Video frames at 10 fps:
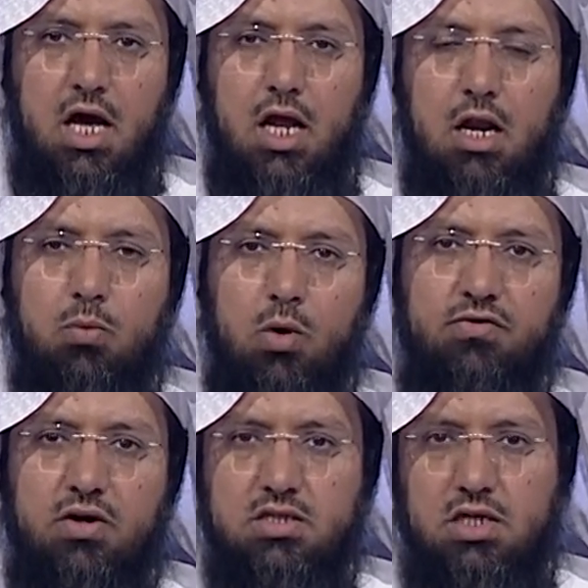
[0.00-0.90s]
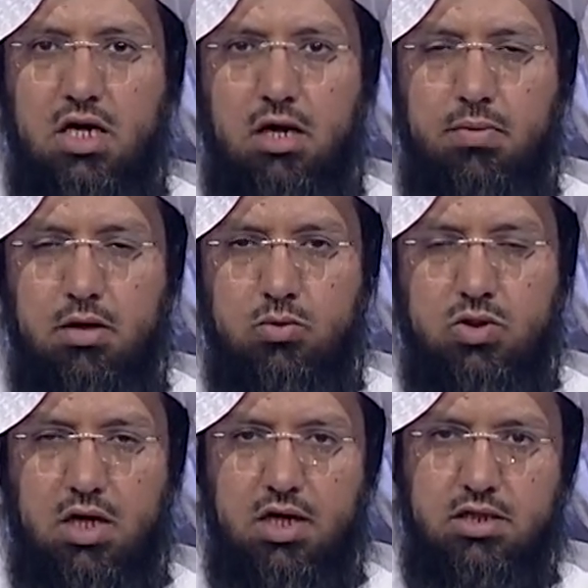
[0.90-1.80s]
على موافقة الخبر
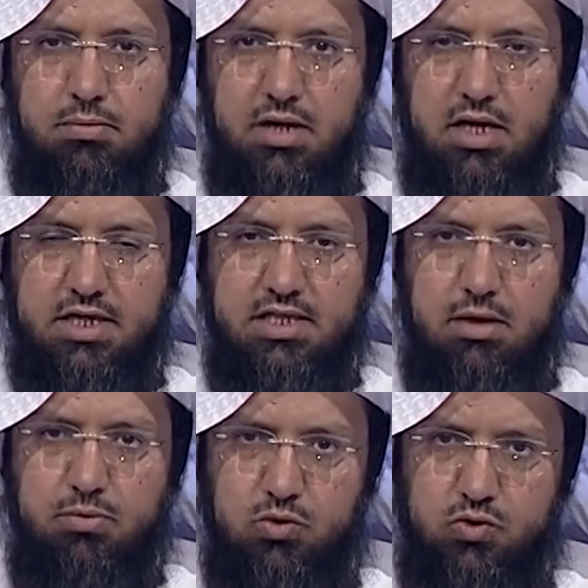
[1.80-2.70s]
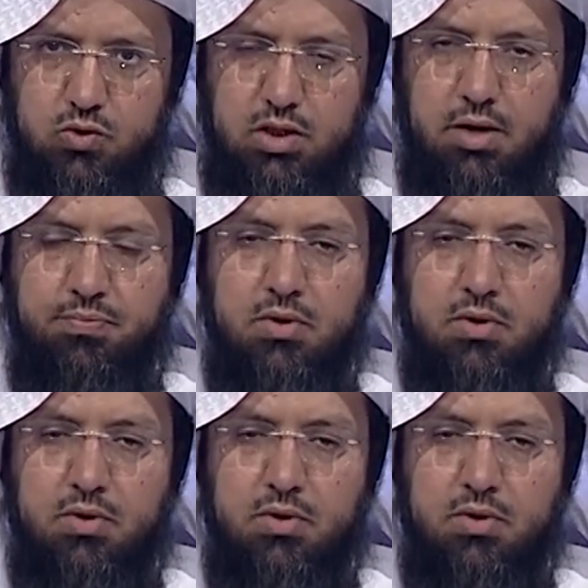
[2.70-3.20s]
المتقدم من الكتاب والسنة